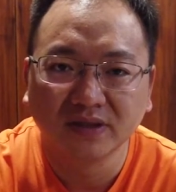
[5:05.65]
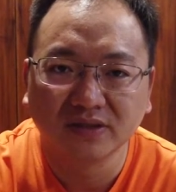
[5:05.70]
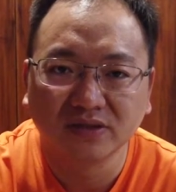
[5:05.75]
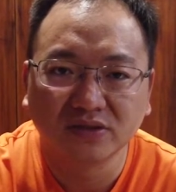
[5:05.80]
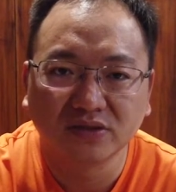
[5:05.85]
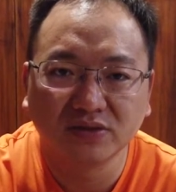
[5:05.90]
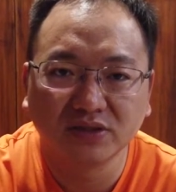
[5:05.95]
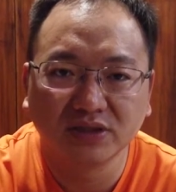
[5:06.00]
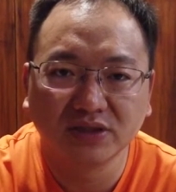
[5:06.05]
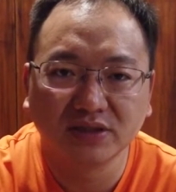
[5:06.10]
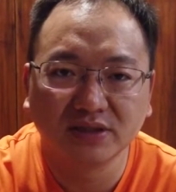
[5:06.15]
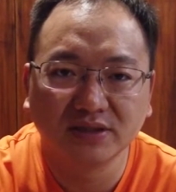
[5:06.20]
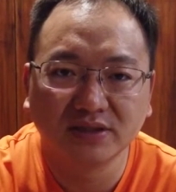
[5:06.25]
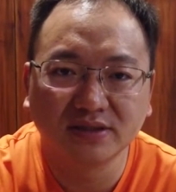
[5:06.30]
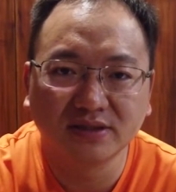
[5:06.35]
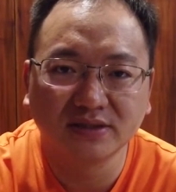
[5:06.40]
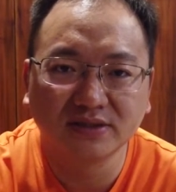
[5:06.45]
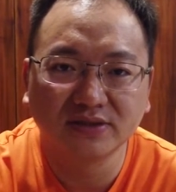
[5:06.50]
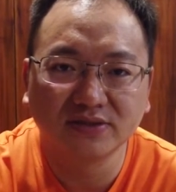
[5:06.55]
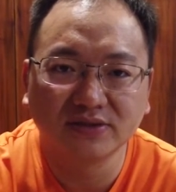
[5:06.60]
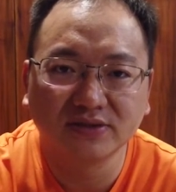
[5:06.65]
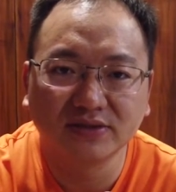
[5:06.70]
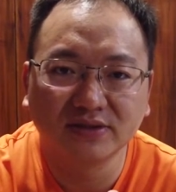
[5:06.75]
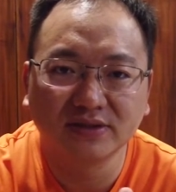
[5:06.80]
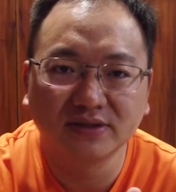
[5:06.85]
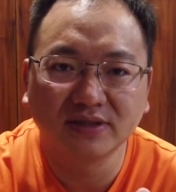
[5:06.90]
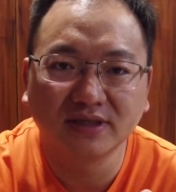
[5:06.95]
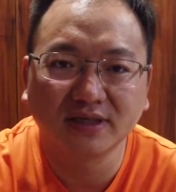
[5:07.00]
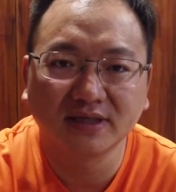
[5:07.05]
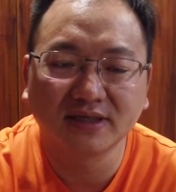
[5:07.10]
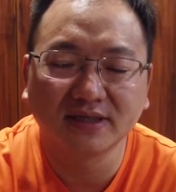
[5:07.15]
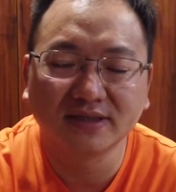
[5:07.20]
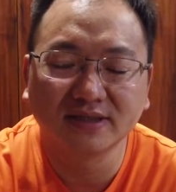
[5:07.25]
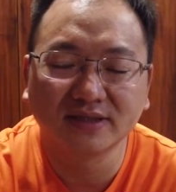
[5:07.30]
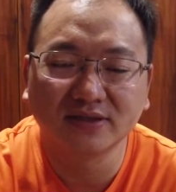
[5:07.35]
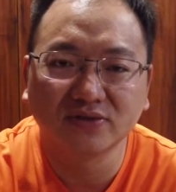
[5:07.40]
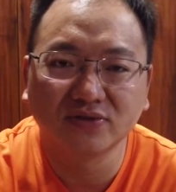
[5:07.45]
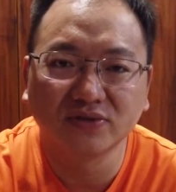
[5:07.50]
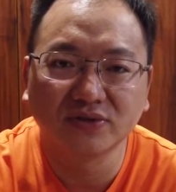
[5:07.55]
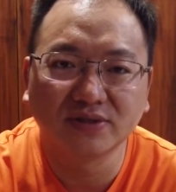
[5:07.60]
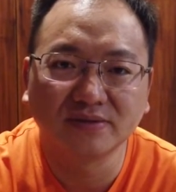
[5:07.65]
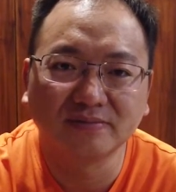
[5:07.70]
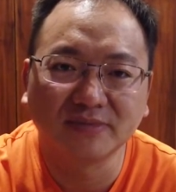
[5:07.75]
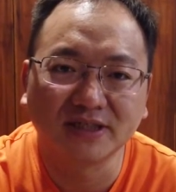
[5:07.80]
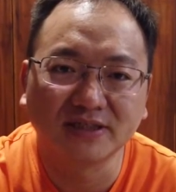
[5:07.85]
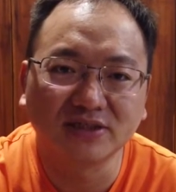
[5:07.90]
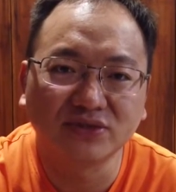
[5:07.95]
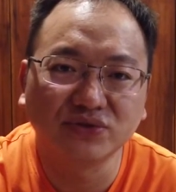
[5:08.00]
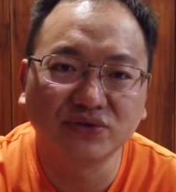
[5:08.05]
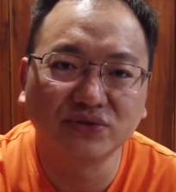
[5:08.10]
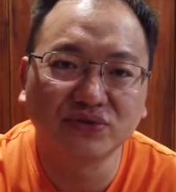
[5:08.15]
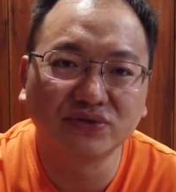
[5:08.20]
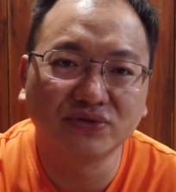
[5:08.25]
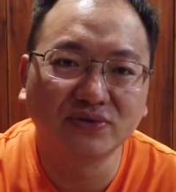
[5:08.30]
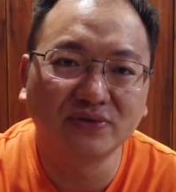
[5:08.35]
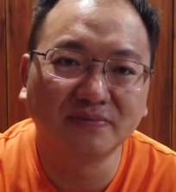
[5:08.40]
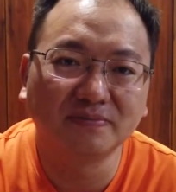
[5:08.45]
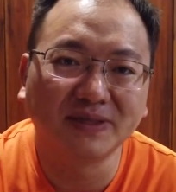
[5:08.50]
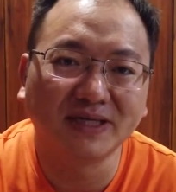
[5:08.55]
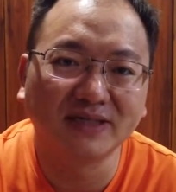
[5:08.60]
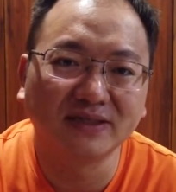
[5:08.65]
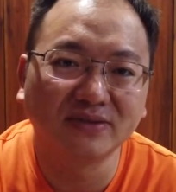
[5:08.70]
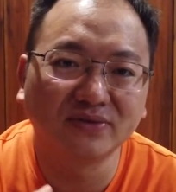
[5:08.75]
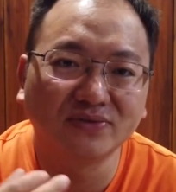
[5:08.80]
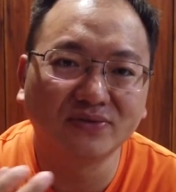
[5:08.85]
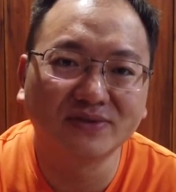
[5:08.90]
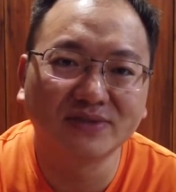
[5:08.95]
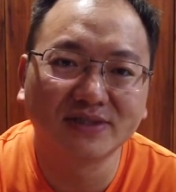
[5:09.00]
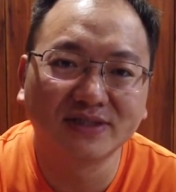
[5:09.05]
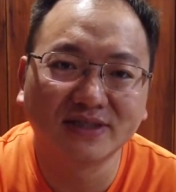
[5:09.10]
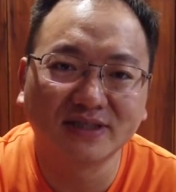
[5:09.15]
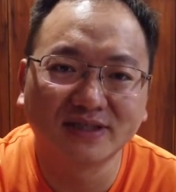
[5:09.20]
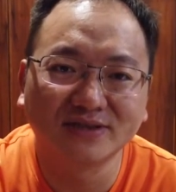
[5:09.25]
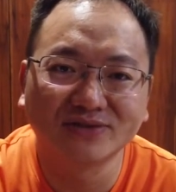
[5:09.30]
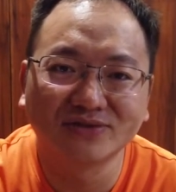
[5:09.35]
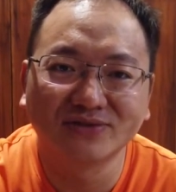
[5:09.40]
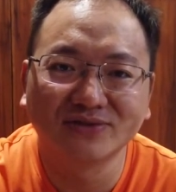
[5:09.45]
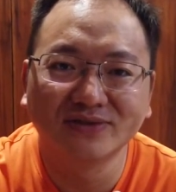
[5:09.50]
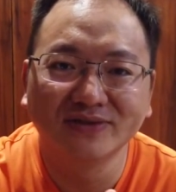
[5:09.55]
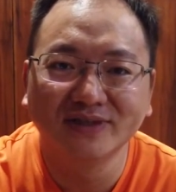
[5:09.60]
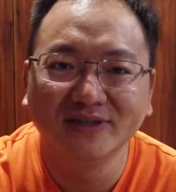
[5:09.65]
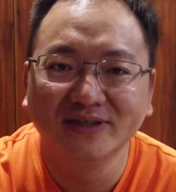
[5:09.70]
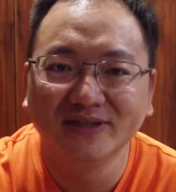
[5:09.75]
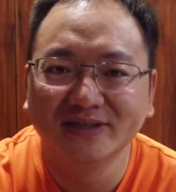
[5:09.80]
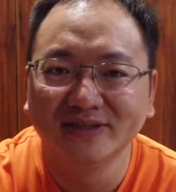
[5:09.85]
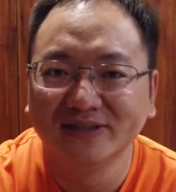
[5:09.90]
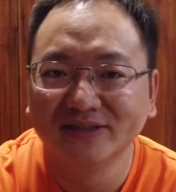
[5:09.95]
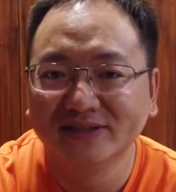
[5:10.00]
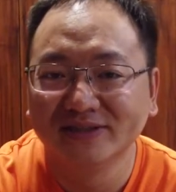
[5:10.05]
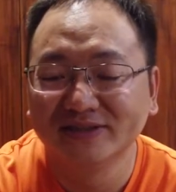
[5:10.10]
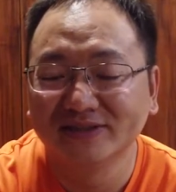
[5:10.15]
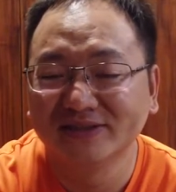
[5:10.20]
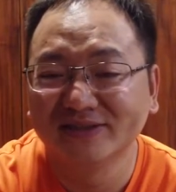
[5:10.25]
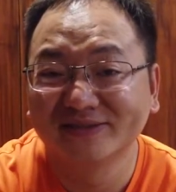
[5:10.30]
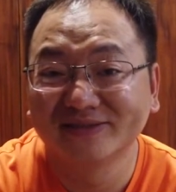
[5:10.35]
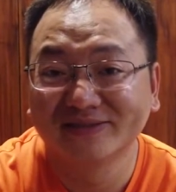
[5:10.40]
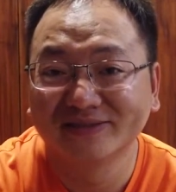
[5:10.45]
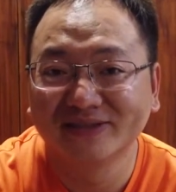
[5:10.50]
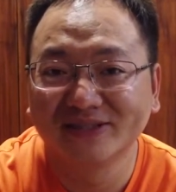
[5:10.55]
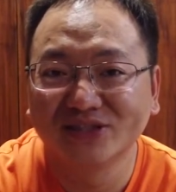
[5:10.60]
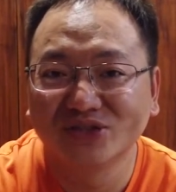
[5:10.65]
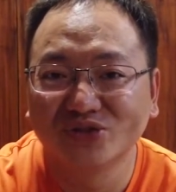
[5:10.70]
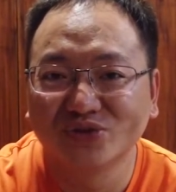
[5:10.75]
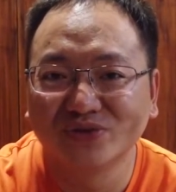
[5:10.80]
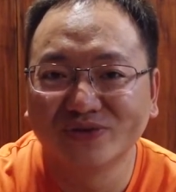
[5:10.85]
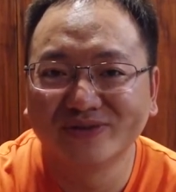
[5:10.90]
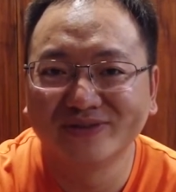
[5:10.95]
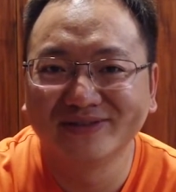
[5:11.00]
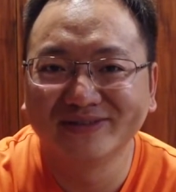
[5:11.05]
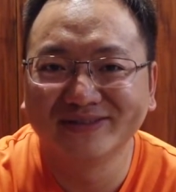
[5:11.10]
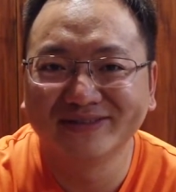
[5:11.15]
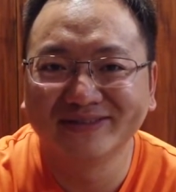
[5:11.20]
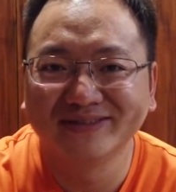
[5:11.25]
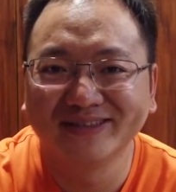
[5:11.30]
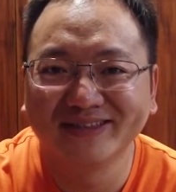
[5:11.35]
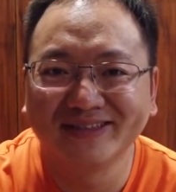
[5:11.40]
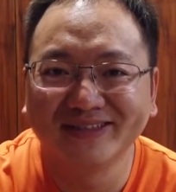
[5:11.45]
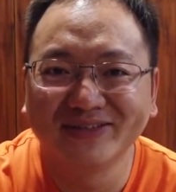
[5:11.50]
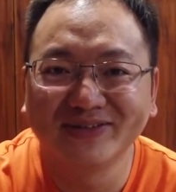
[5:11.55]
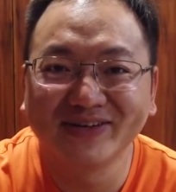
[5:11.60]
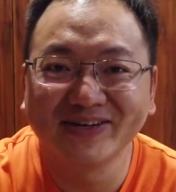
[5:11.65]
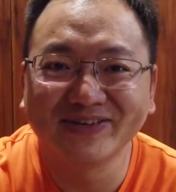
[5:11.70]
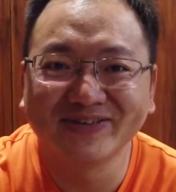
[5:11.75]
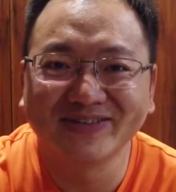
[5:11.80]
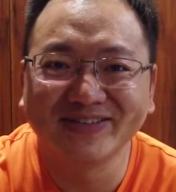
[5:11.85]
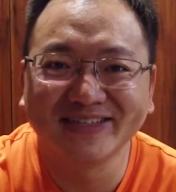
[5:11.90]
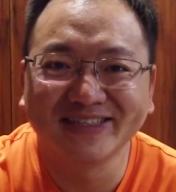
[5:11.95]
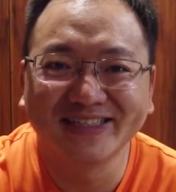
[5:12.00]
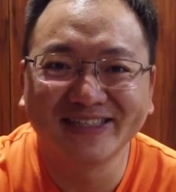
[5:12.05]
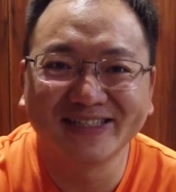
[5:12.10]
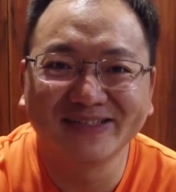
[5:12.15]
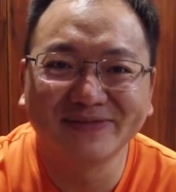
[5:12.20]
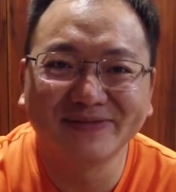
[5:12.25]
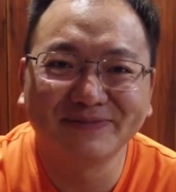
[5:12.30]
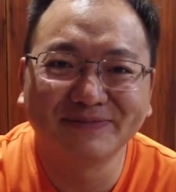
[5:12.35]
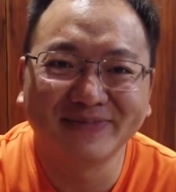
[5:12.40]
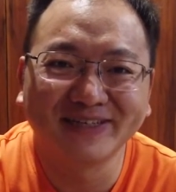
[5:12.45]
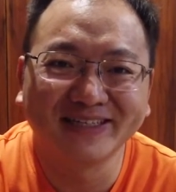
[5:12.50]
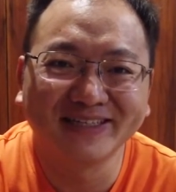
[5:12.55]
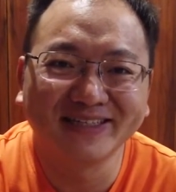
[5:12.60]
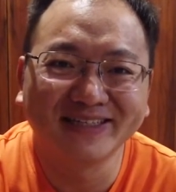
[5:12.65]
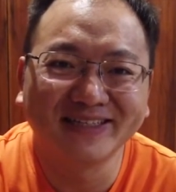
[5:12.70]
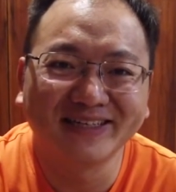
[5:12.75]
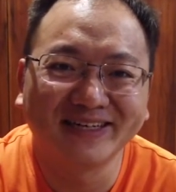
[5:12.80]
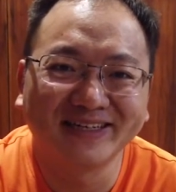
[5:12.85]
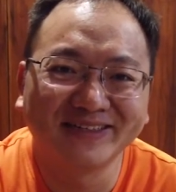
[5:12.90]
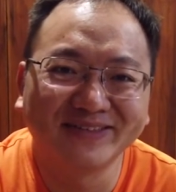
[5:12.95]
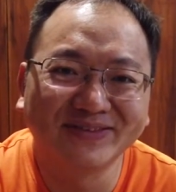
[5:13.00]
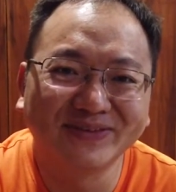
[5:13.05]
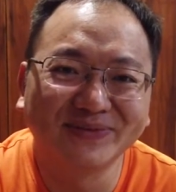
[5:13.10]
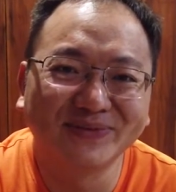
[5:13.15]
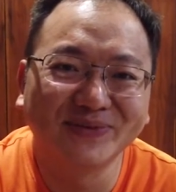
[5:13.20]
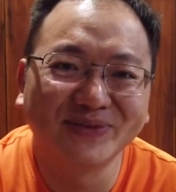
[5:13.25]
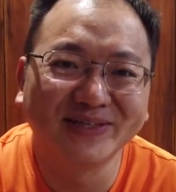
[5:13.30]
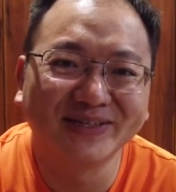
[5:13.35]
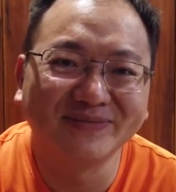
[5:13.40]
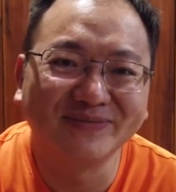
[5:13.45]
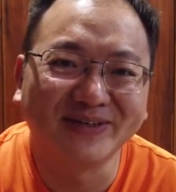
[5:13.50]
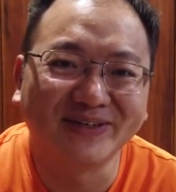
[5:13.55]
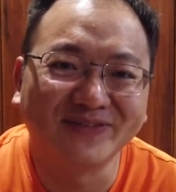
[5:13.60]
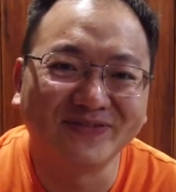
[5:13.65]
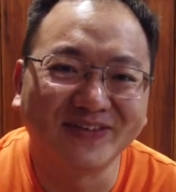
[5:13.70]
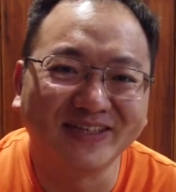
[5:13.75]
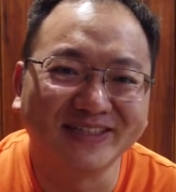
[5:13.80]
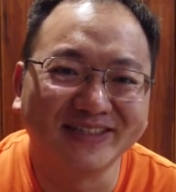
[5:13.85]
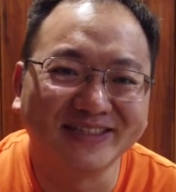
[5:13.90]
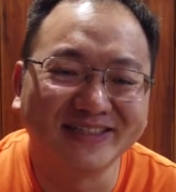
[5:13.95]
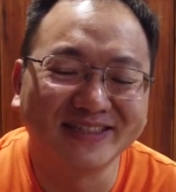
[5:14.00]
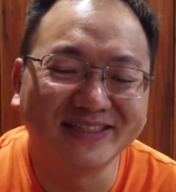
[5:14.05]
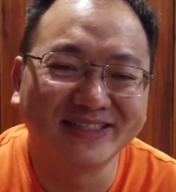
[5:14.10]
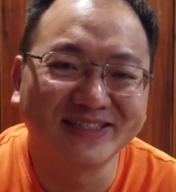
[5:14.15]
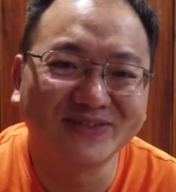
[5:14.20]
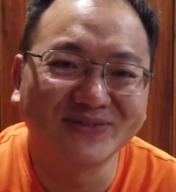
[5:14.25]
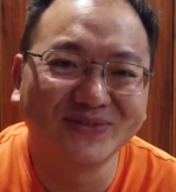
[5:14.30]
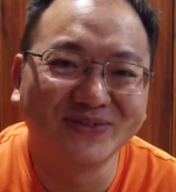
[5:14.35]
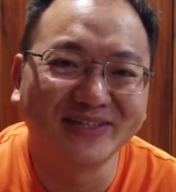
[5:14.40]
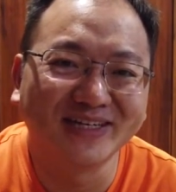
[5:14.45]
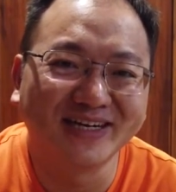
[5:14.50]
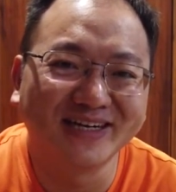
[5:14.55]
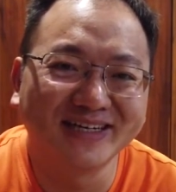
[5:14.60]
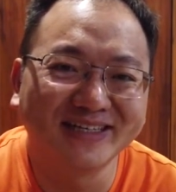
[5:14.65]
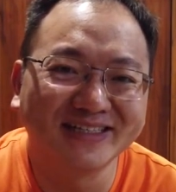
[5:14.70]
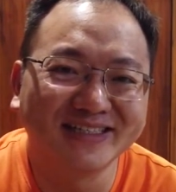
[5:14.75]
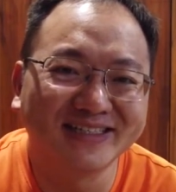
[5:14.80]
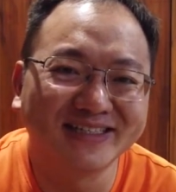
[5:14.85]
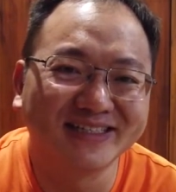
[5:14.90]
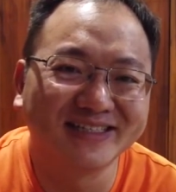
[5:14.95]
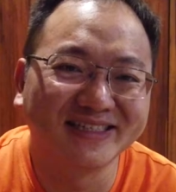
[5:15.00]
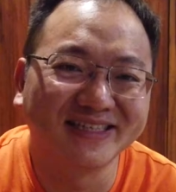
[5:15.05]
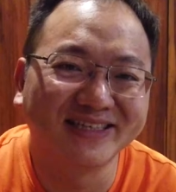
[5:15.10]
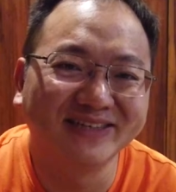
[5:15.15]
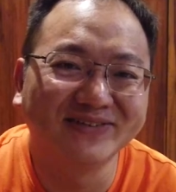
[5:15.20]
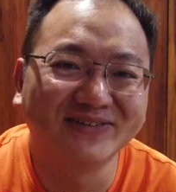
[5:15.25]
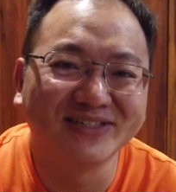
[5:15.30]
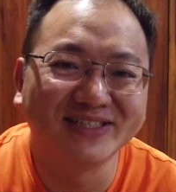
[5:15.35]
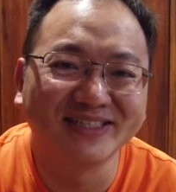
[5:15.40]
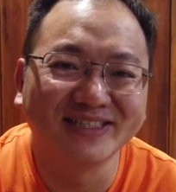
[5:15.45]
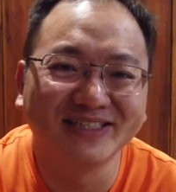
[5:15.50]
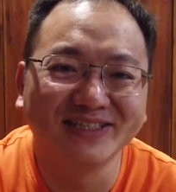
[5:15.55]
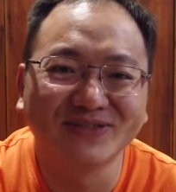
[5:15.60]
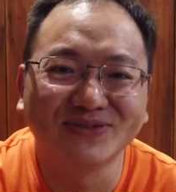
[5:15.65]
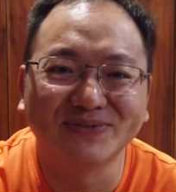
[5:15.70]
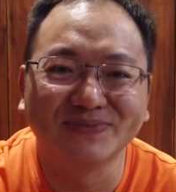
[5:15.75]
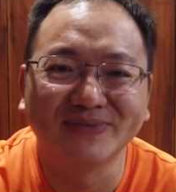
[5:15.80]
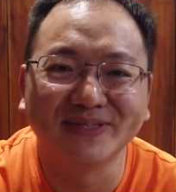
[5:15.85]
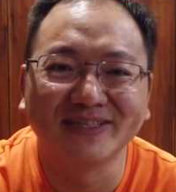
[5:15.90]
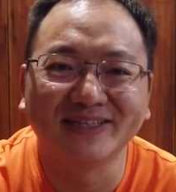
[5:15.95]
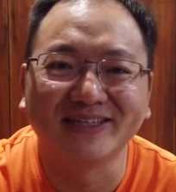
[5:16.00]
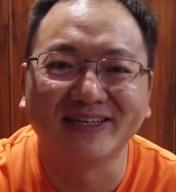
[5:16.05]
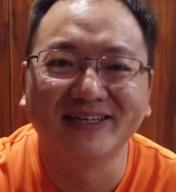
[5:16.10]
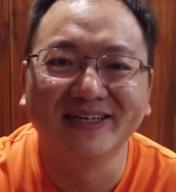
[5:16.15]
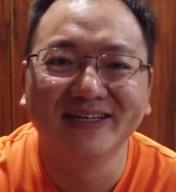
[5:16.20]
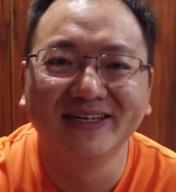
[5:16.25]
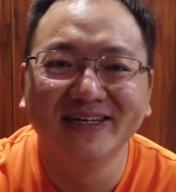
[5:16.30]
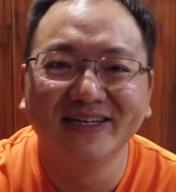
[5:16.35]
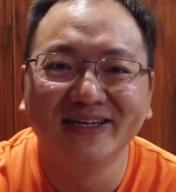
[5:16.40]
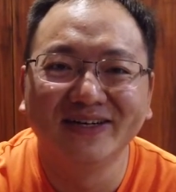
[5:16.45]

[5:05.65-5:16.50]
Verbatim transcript: 所以这就是大概这个过程吧。至于说摆的过程当中，嗯，你说一个外国人在这边摆地摊会不会很麻烦？其实我刚开始也有心理准备的。